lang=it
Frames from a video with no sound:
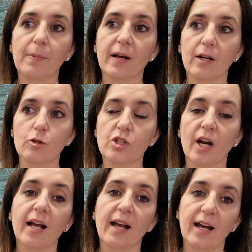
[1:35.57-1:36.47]
per
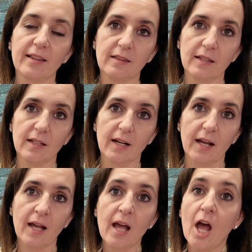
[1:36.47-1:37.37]
riuscire a
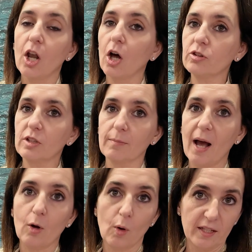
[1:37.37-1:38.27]
garantire
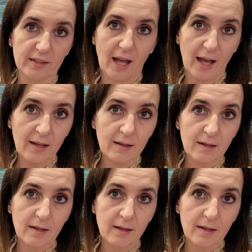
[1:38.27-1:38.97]
l'ottima qualità,